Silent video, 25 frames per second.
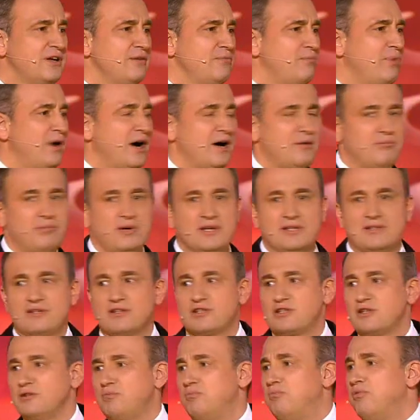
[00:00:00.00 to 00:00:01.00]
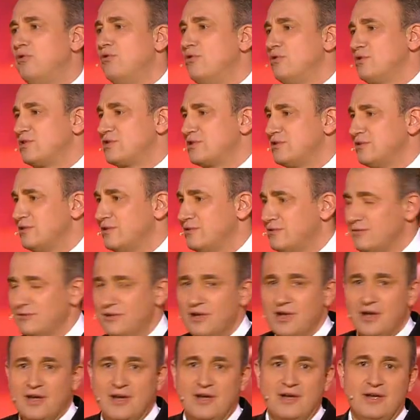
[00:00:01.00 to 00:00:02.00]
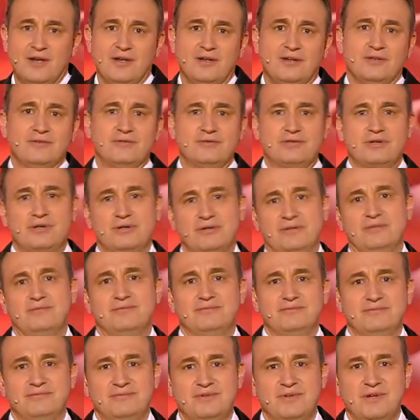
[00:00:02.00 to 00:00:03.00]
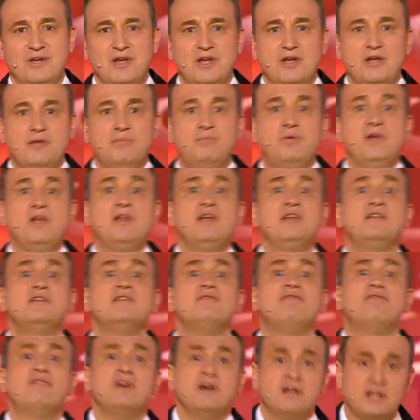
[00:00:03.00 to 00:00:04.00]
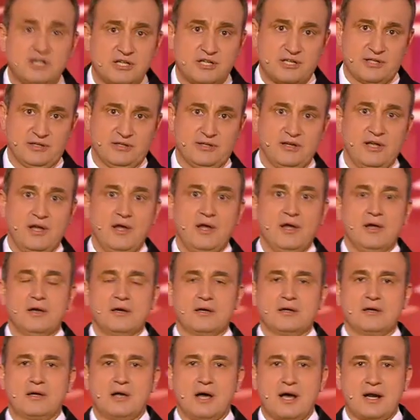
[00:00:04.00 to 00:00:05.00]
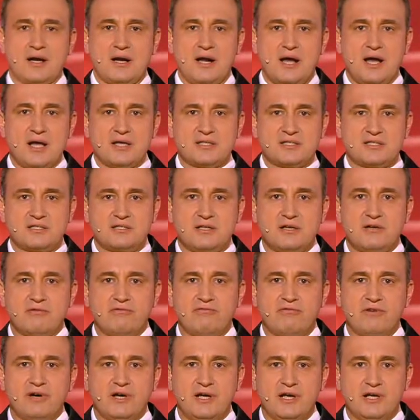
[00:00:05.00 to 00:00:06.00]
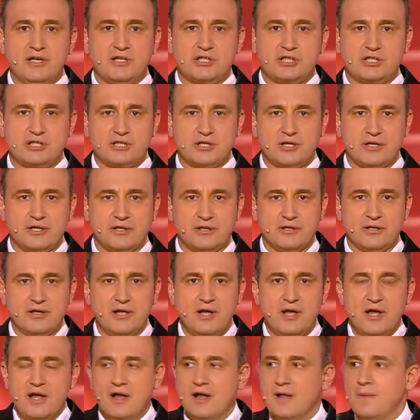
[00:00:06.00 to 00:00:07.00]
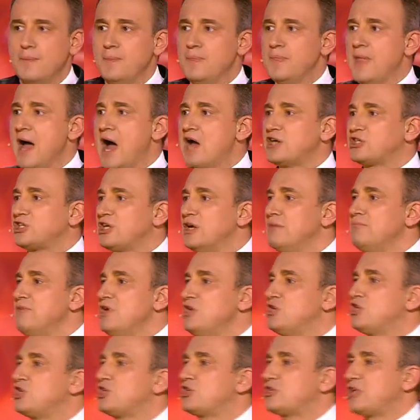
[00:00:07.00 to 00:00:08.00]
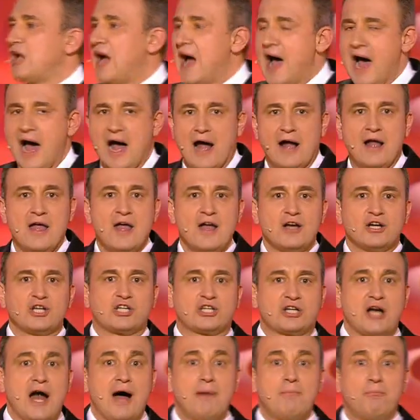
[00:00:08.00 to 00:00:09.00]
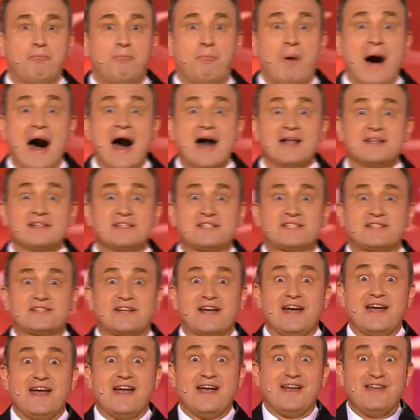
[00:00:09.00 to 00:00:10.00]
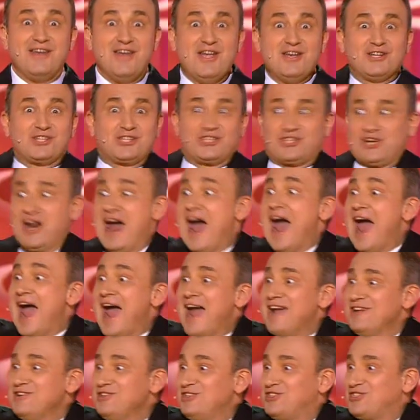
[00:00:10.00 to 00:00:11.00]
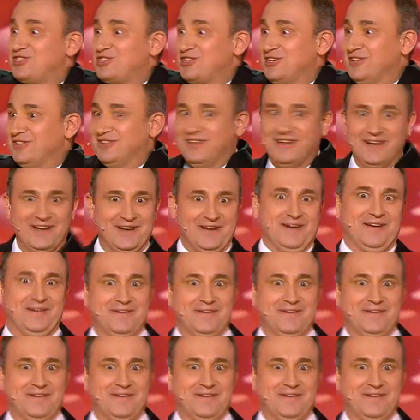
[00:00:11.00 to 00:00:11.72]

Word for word: и баба, это же пошло. Ну, ну берите выше, гораздо выше. Наша мечта – шампанское и женщины.